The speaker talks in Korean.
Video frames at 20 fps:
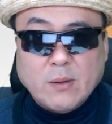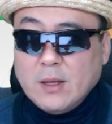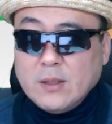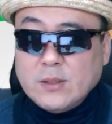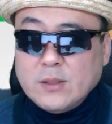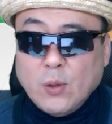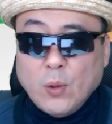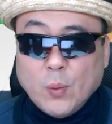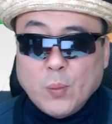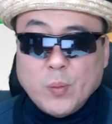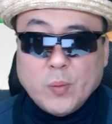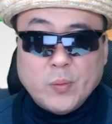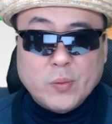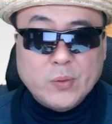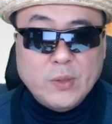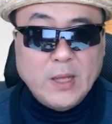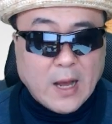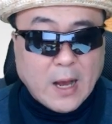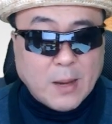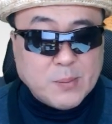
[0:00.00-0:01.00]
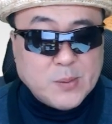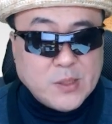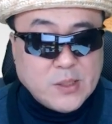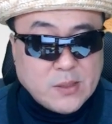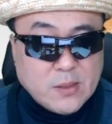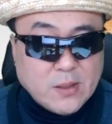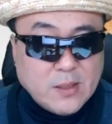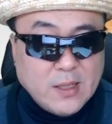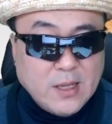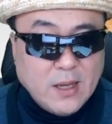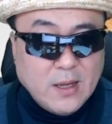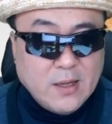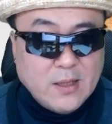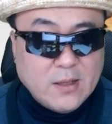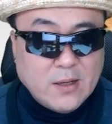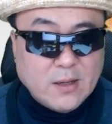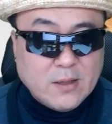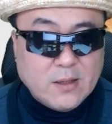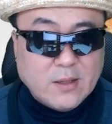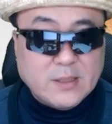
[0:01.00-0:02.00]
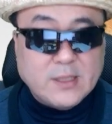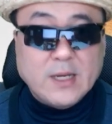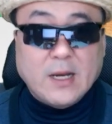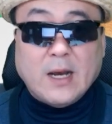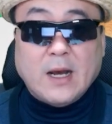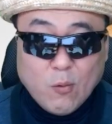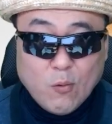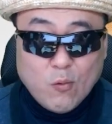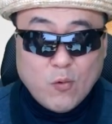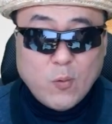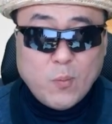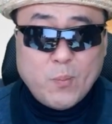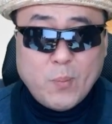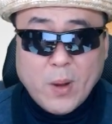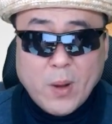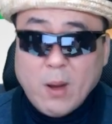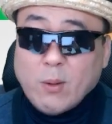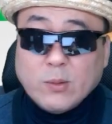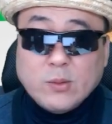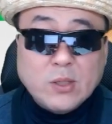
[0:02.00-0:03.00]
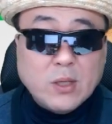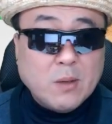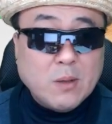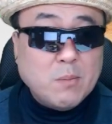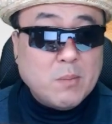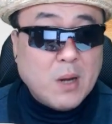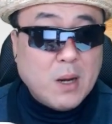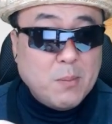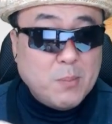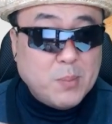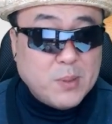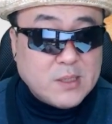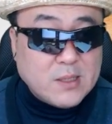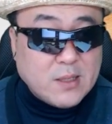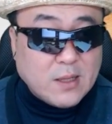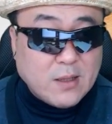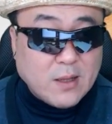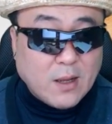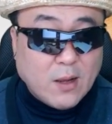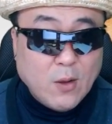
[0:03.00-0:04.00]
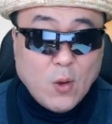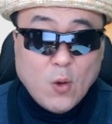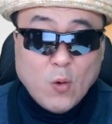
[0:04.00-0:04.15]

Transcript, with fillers: 자, 이 부분이 앞서 얘기드렸던 제가 쿠팡하고 정말 비슷하다.